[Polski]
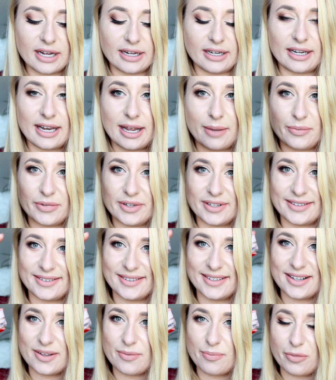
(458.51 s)
krem
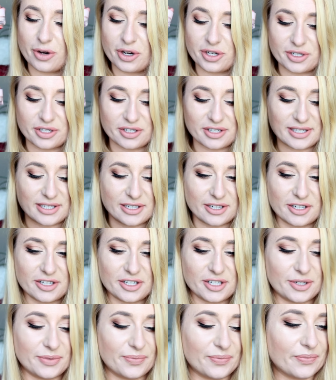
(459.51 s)
Moisture
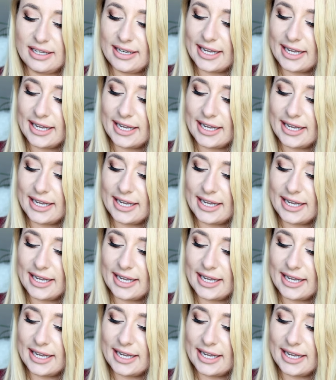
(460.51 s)
Search,